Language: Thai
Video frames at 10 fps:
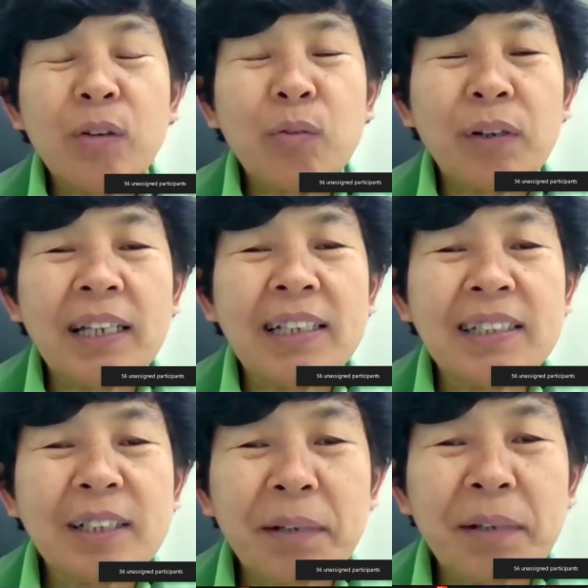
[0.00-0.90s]
มีที่หัว
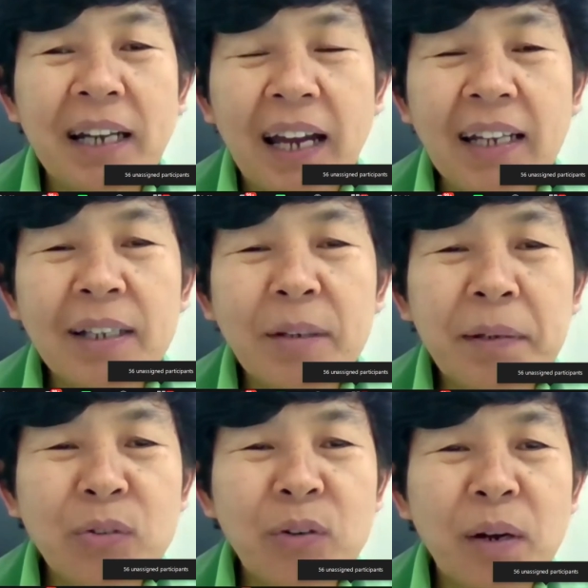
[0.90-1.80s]
หินใช่ไหมคะ
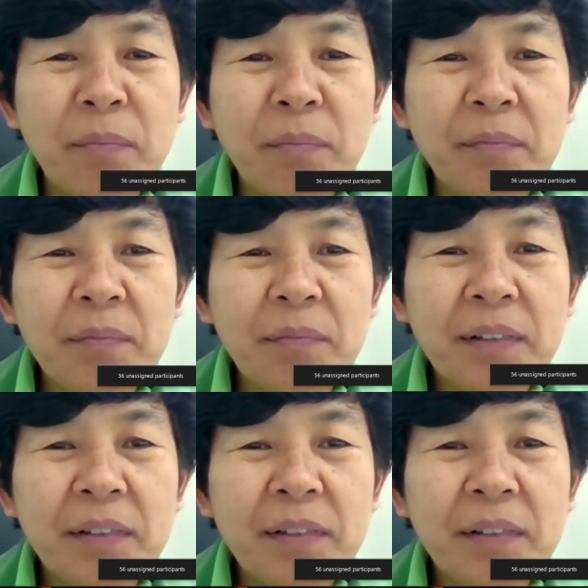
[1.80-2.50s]
ที่ประจวบ